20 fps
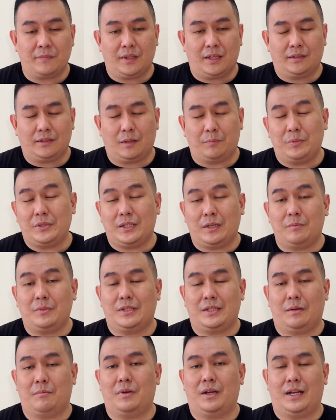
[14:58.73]
tapi saya
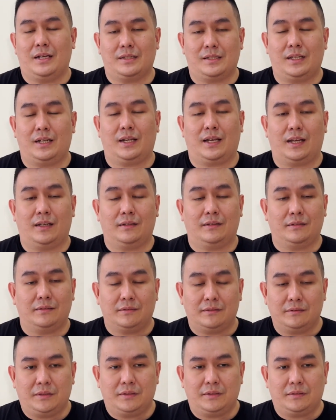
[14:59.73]
bisa menghasilkan
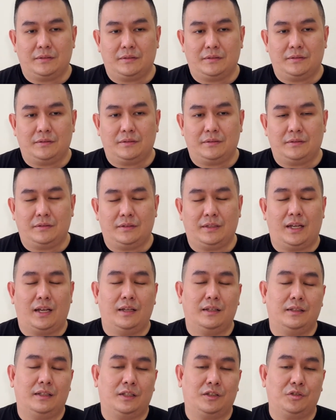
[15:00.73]
hmm.
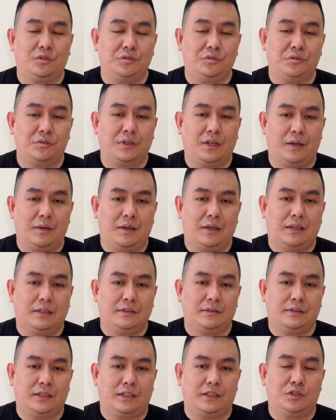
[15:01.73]
nah itu juga jadi